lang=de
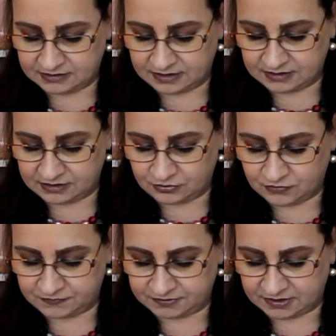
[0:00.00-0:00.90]
denke
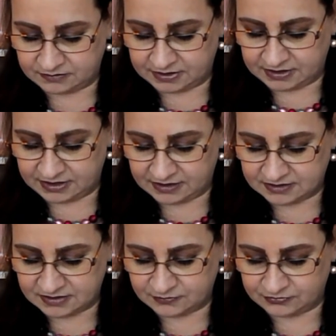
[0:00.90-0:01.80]
oft an meine
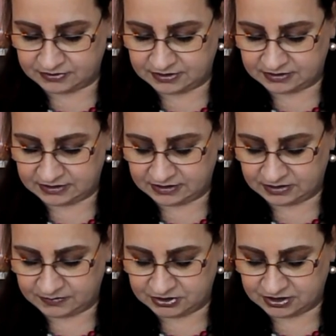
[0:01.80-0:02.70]
Herzwunde, die
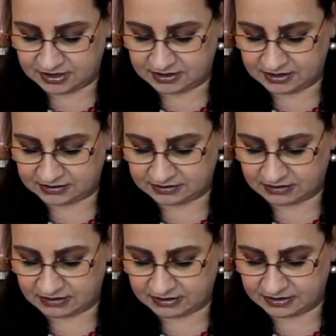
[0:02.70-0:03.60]
ich beständig
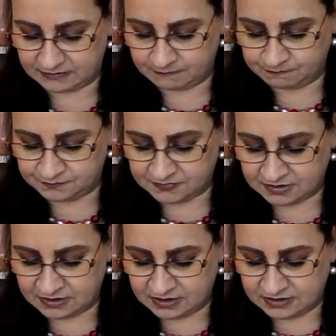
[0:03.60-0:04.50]
trage.
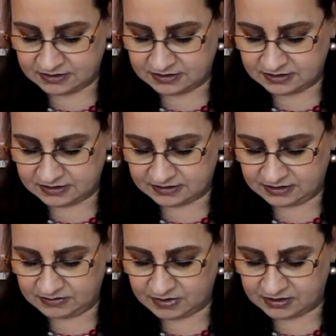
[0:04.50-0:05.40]
Sie ist
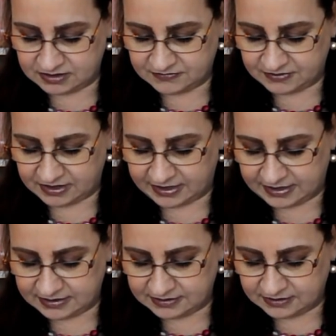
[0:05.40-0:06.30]
niemals
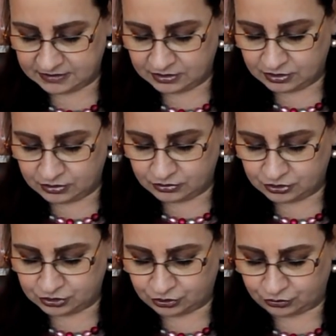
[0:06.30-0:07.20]
verheilt
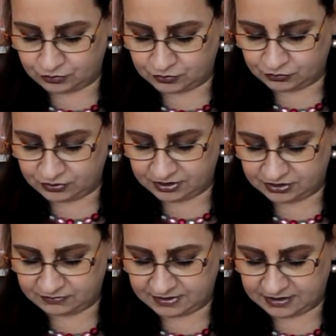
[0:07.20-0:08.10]
und strömt
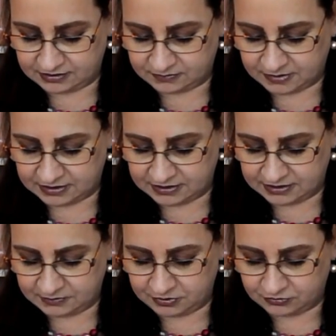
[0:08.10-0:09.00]
unentwegt meine
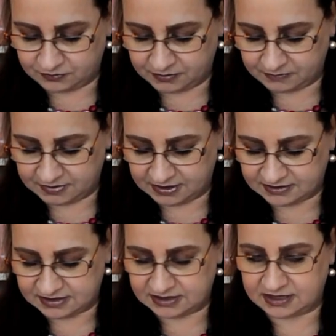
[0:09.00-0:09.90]
Liebe und
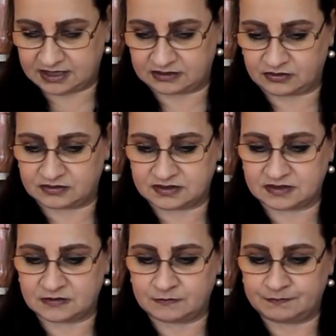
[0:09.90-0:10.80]
Barmherzigkeit
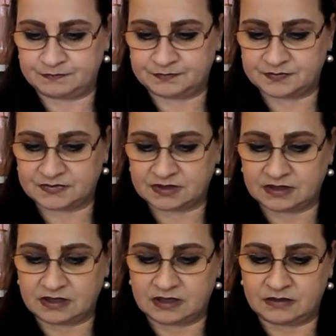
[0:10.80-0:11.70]
aus.
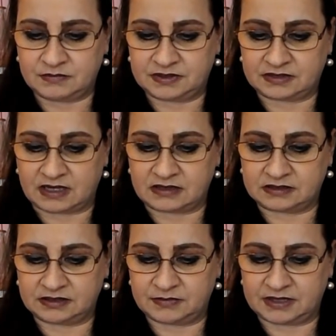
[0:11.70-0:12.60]

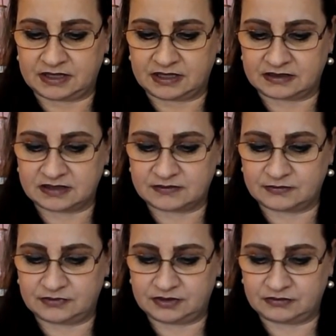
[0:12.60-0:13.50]
Betrachte meine
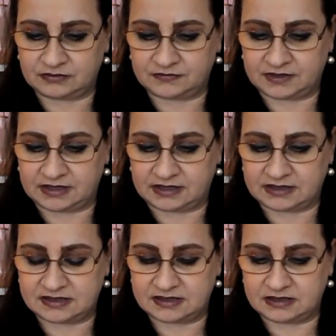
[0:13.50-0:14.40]
Herzwunde und
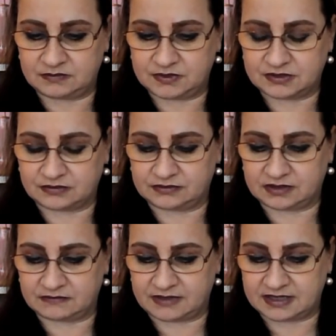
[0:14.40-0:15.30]
verehre sie in
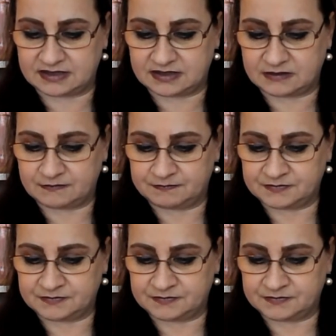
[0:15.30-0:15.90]
besonderer Weise.